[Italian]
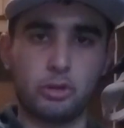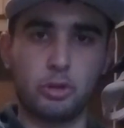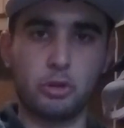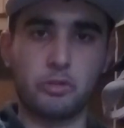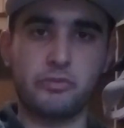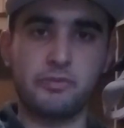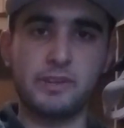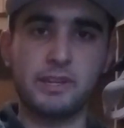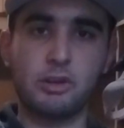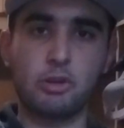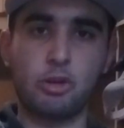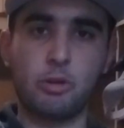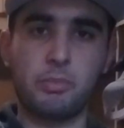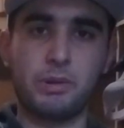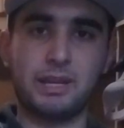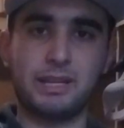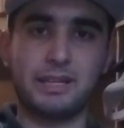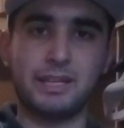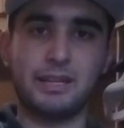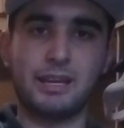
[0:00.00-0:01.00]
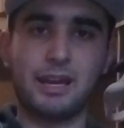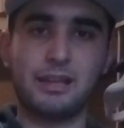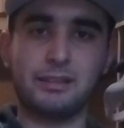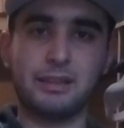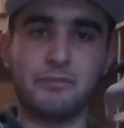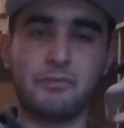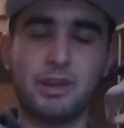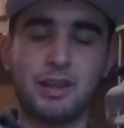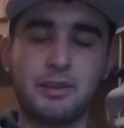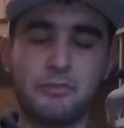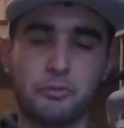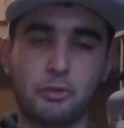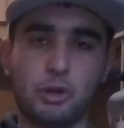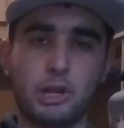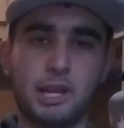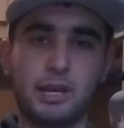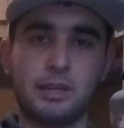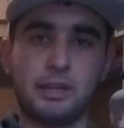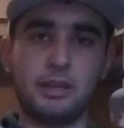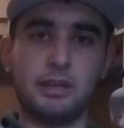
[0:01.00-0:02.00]
lo svincolo per Linate Viale
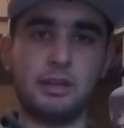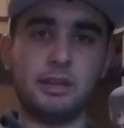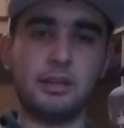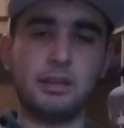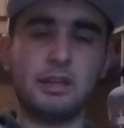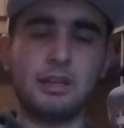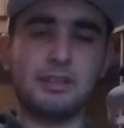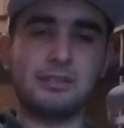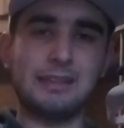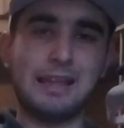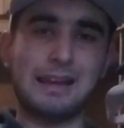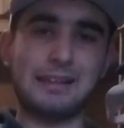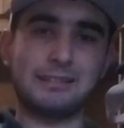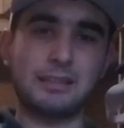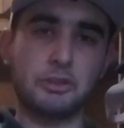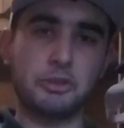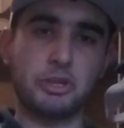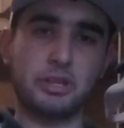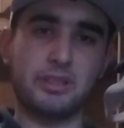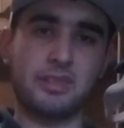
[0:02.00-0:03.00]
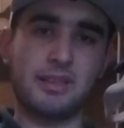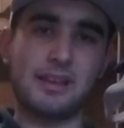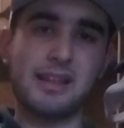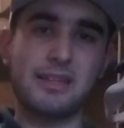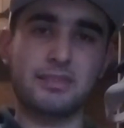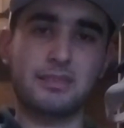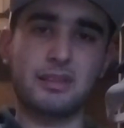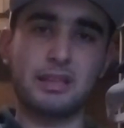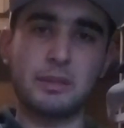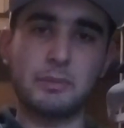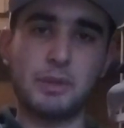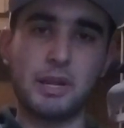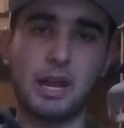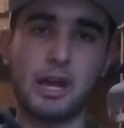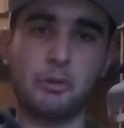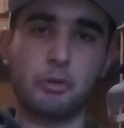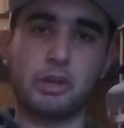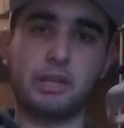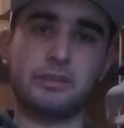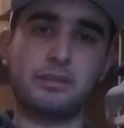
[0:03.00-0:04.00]
Forlanini della tangenziale est di
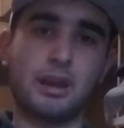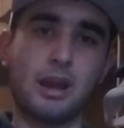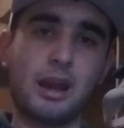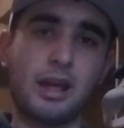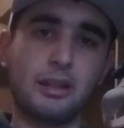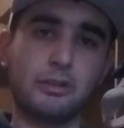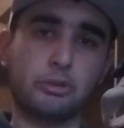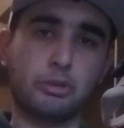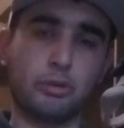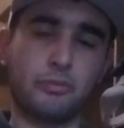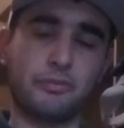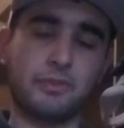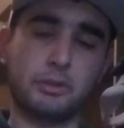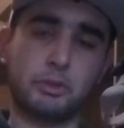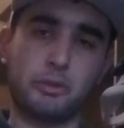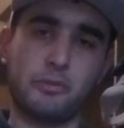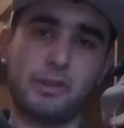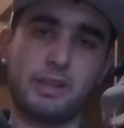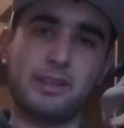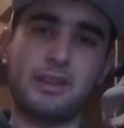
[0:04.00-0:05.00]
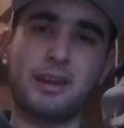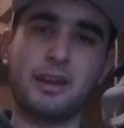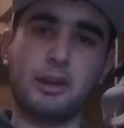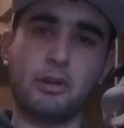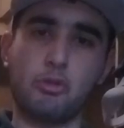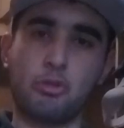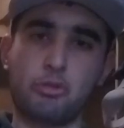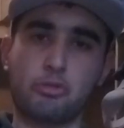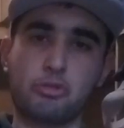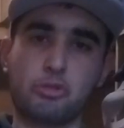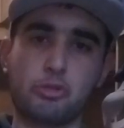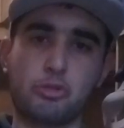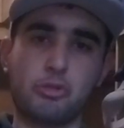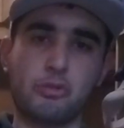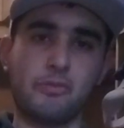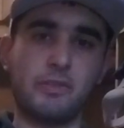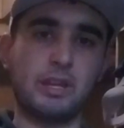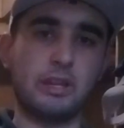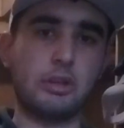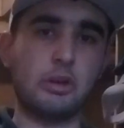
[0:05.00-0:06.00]
Milano, che tra l'altro ho fatto vedere nello scorso
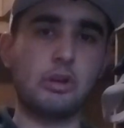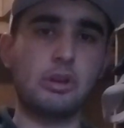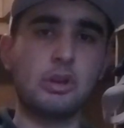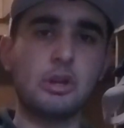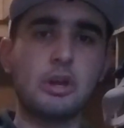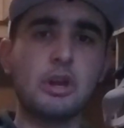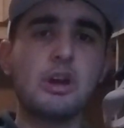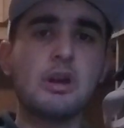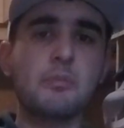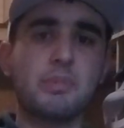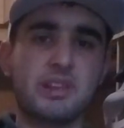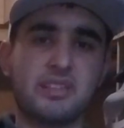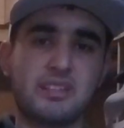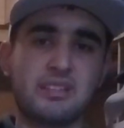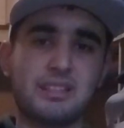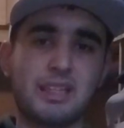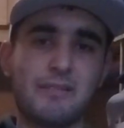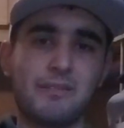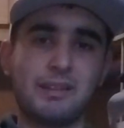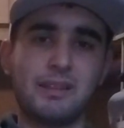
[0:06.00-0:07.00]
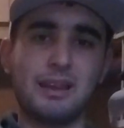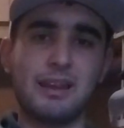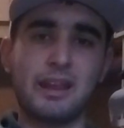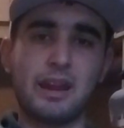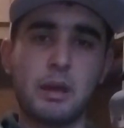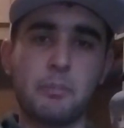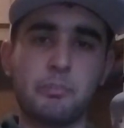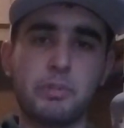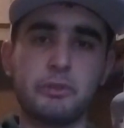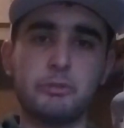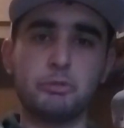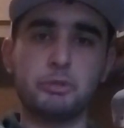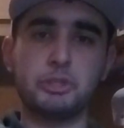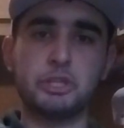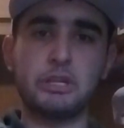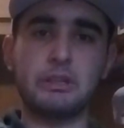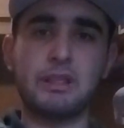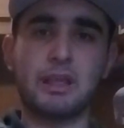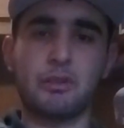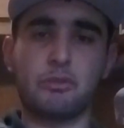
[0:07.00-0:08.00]
video, presentava delle rampe di
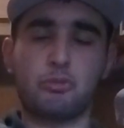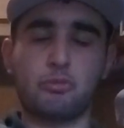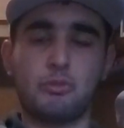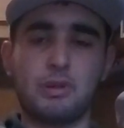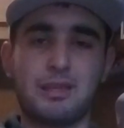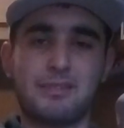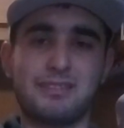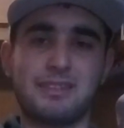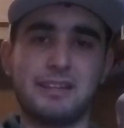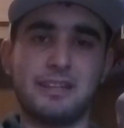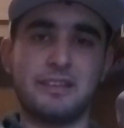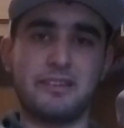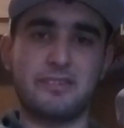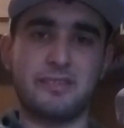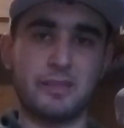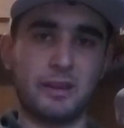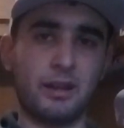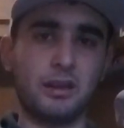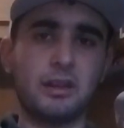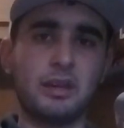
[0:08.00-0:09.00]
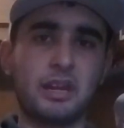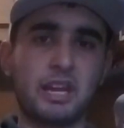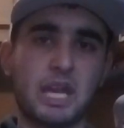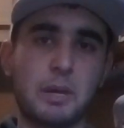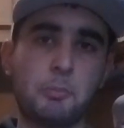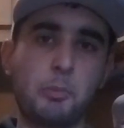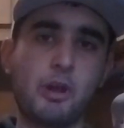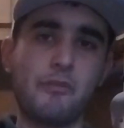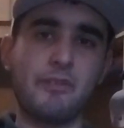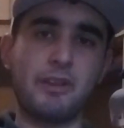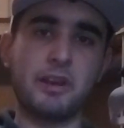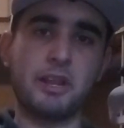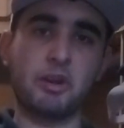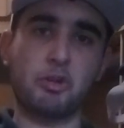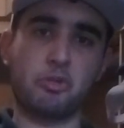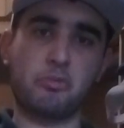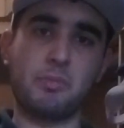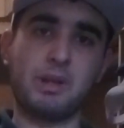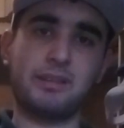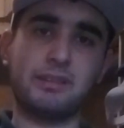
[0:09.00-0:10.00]
uscita sulla sinistra, che poi vennero
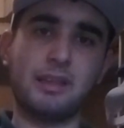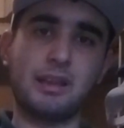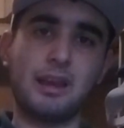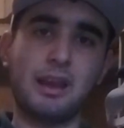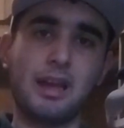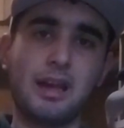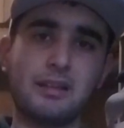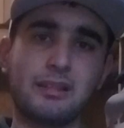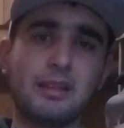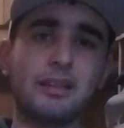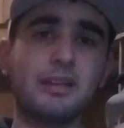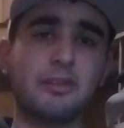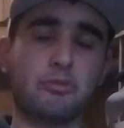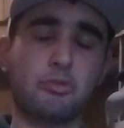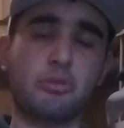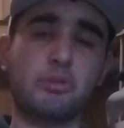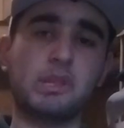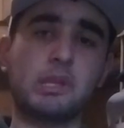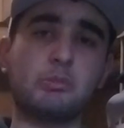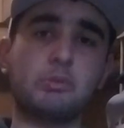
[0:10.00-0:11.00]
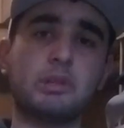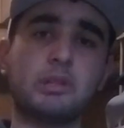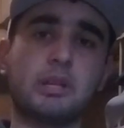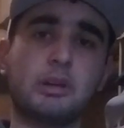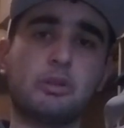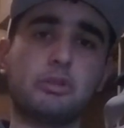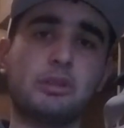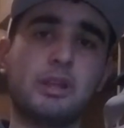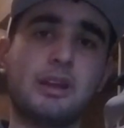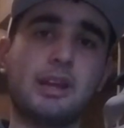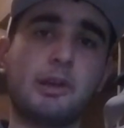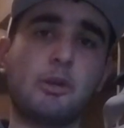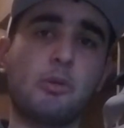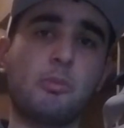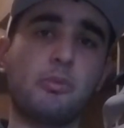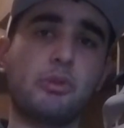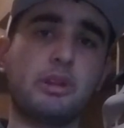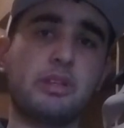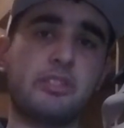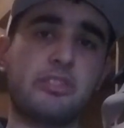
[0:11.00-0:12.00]
smantellate e sostituite con delle
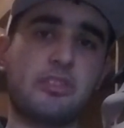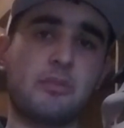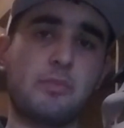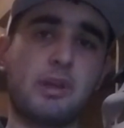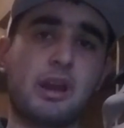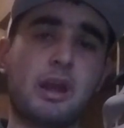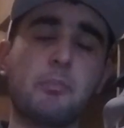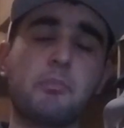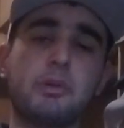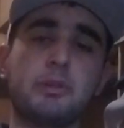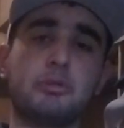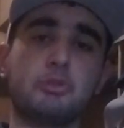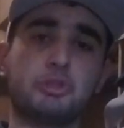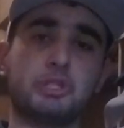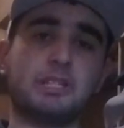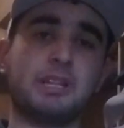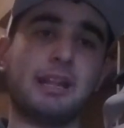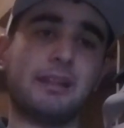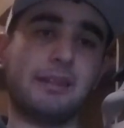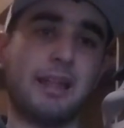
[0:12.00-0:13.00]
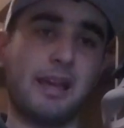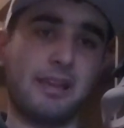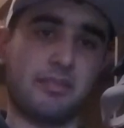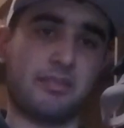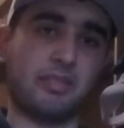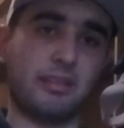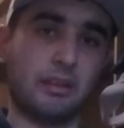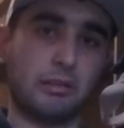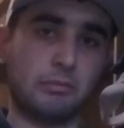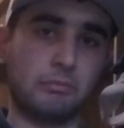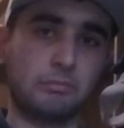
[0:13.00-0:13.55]
comunissime rampe di uscita a destra.